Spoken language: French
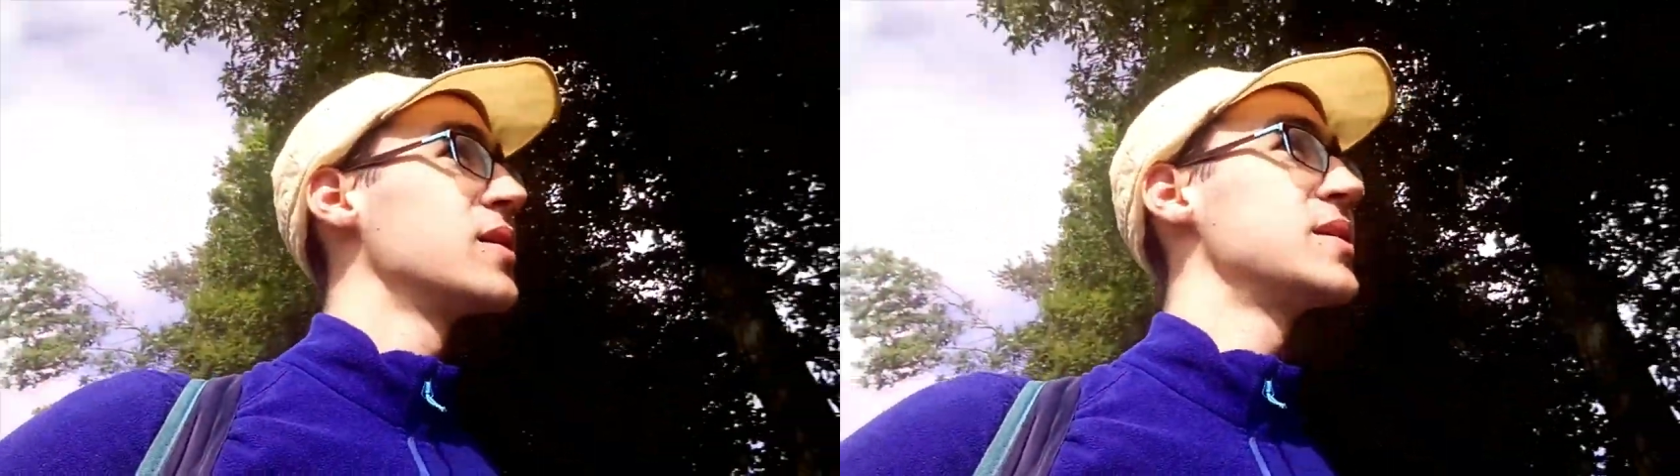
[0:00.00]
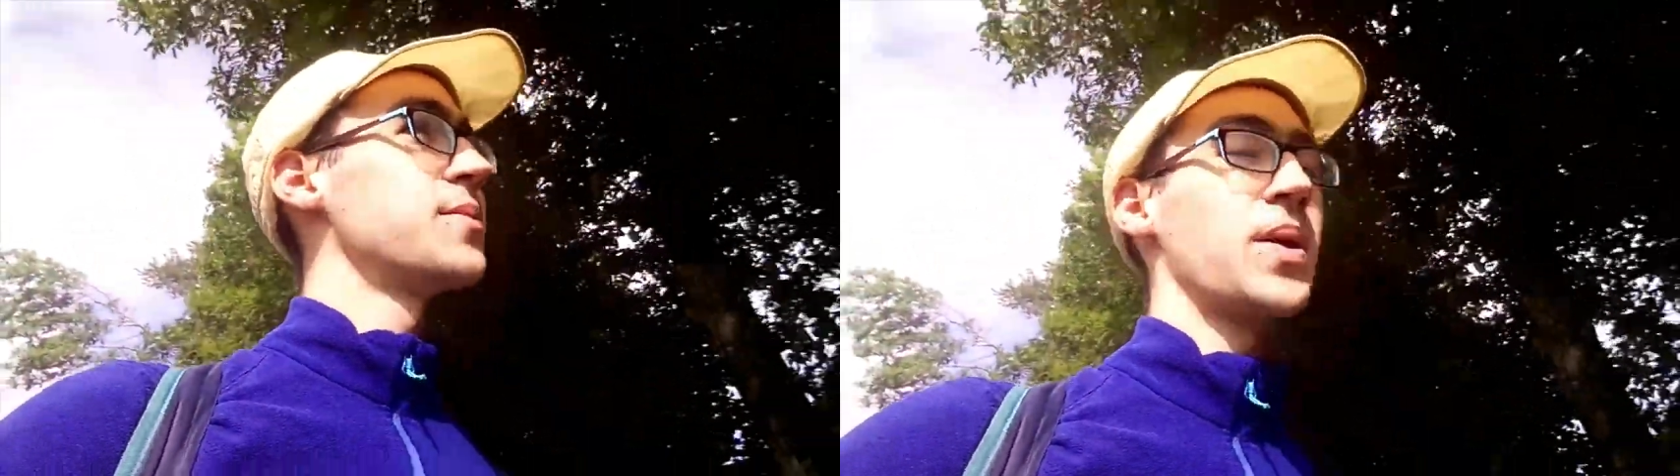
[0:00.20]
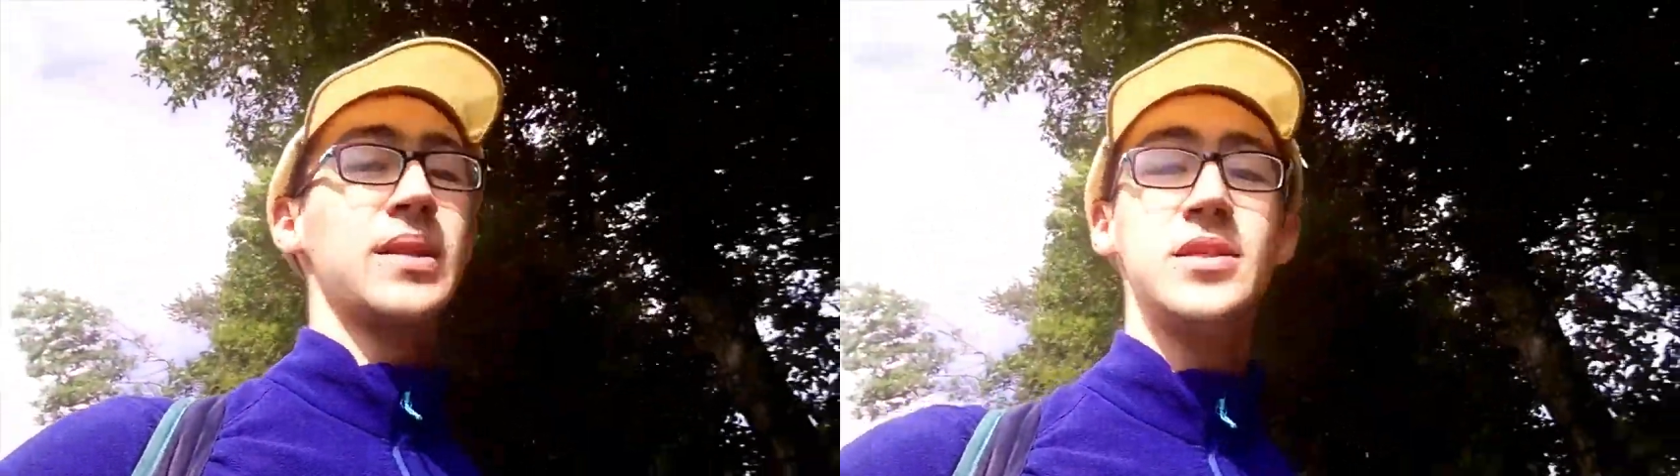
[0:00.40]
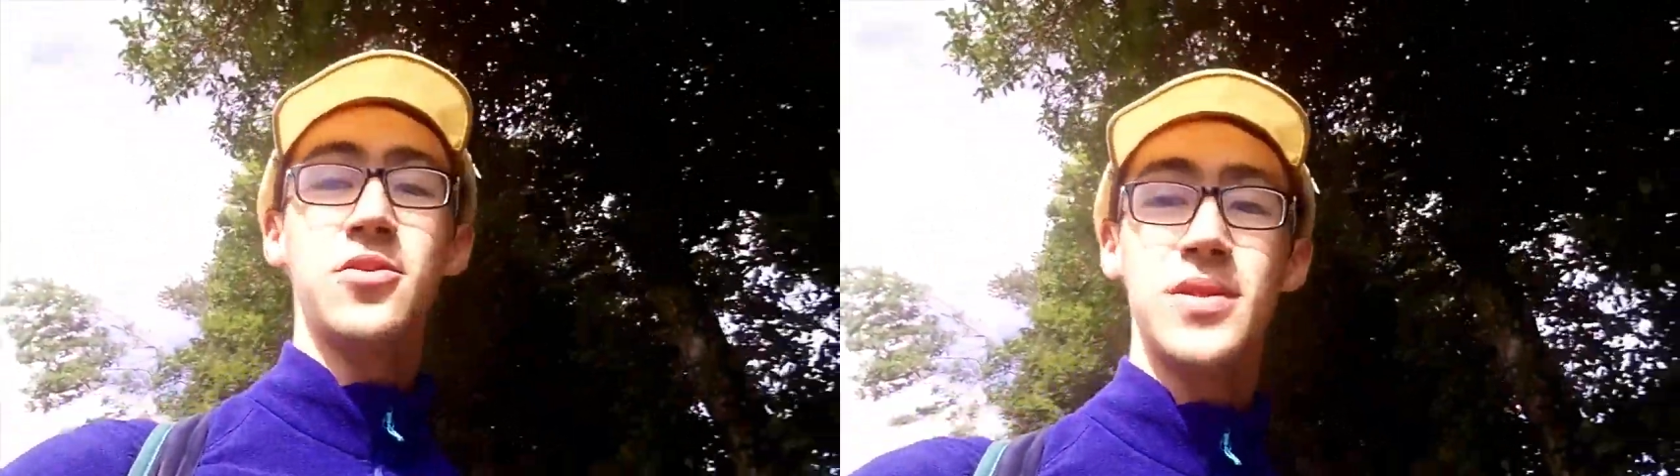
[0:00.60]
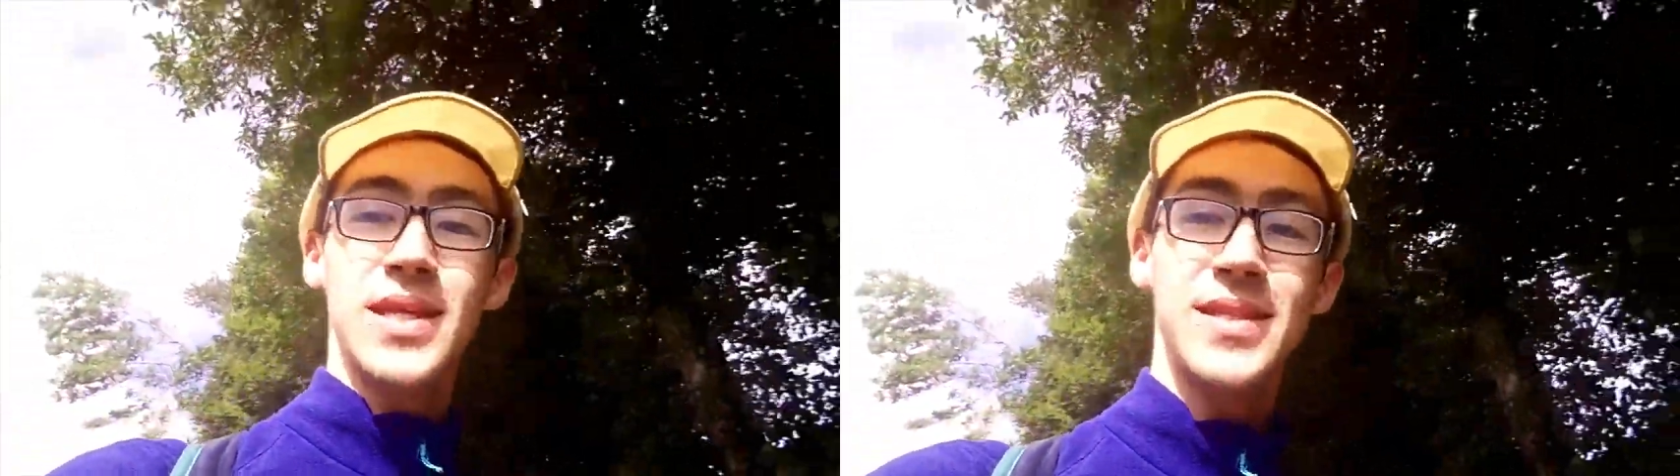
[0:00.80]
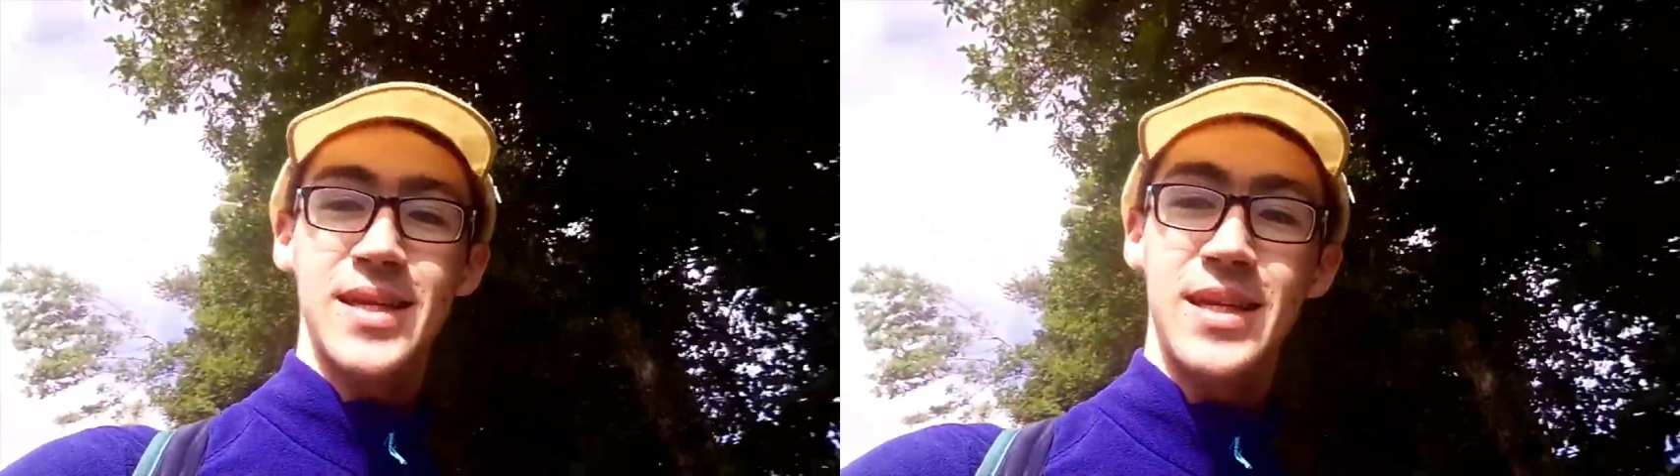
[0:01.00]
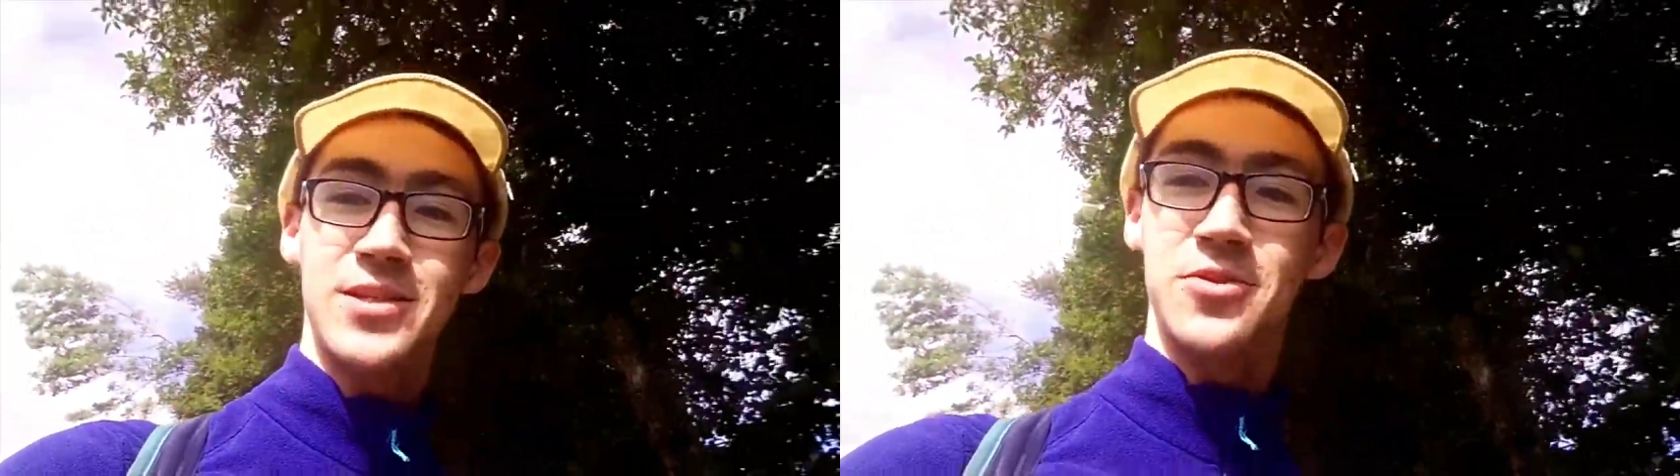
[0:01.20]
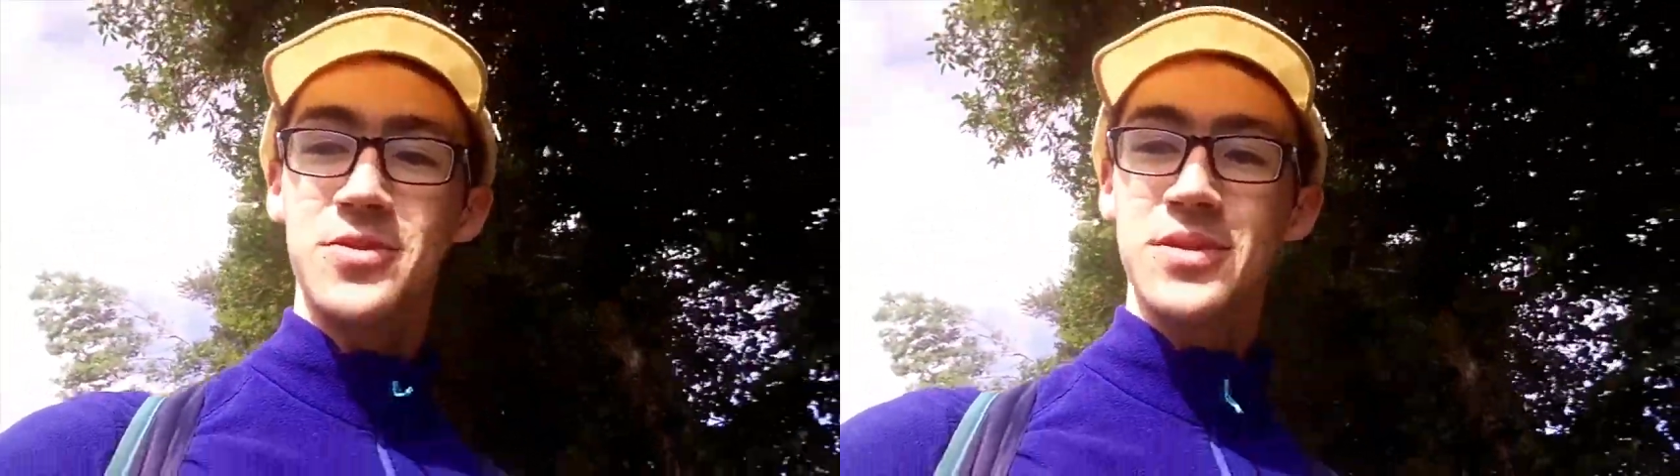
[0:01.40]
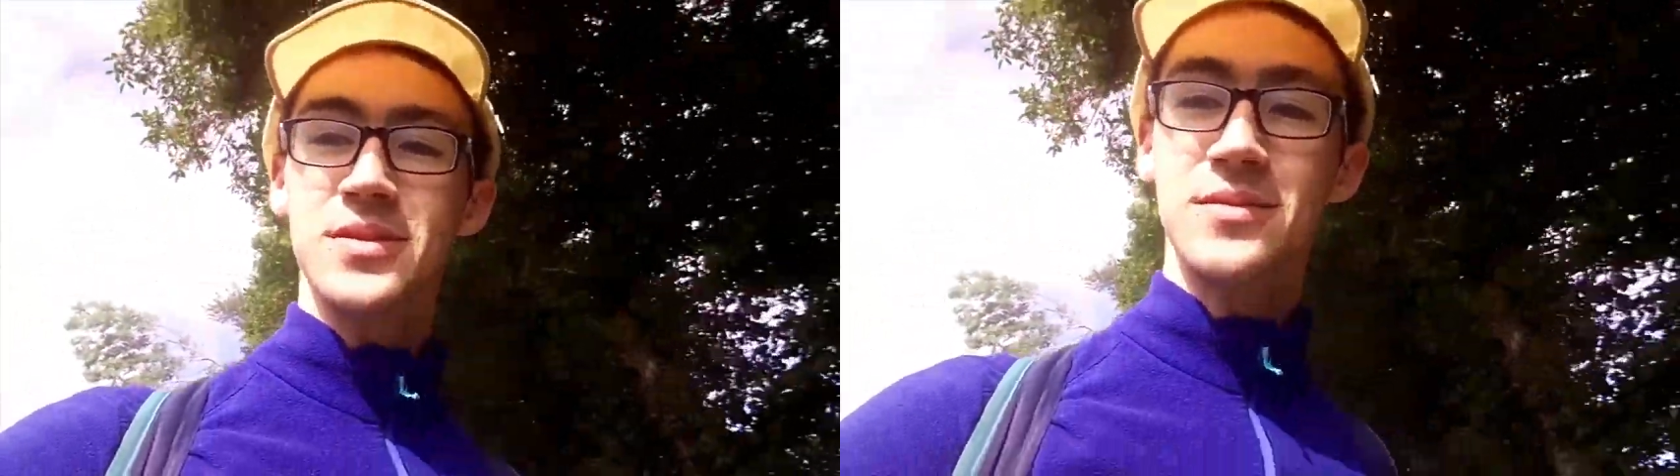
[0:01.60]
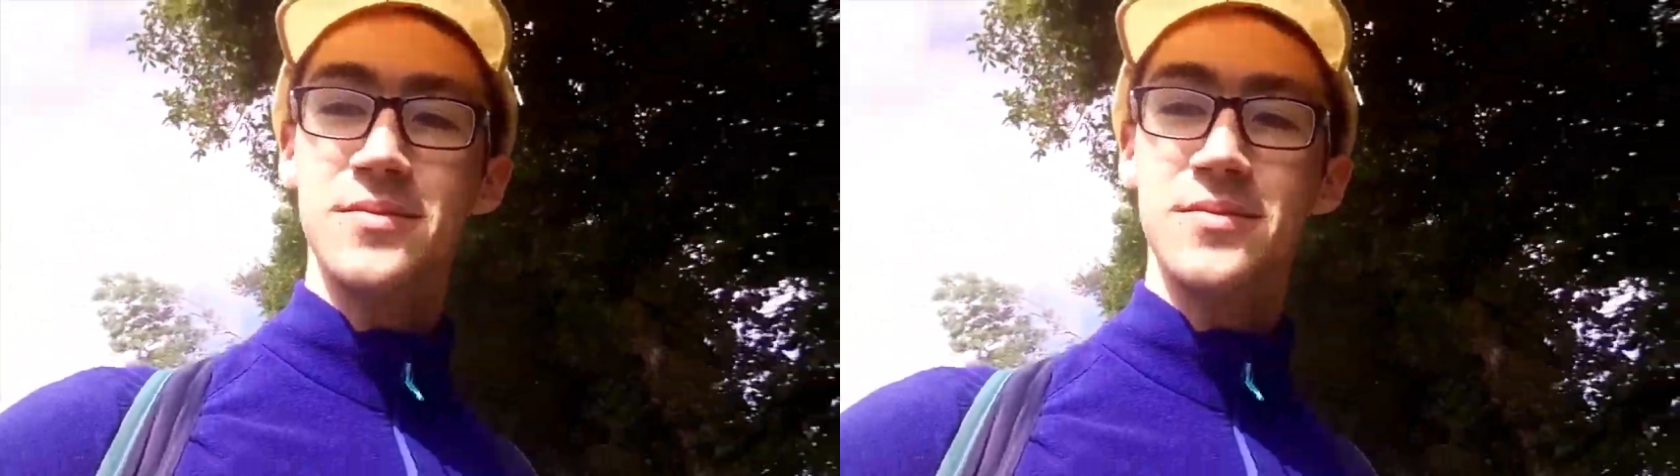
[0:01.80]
C'est parti, je regarde s'il y a quelque chose.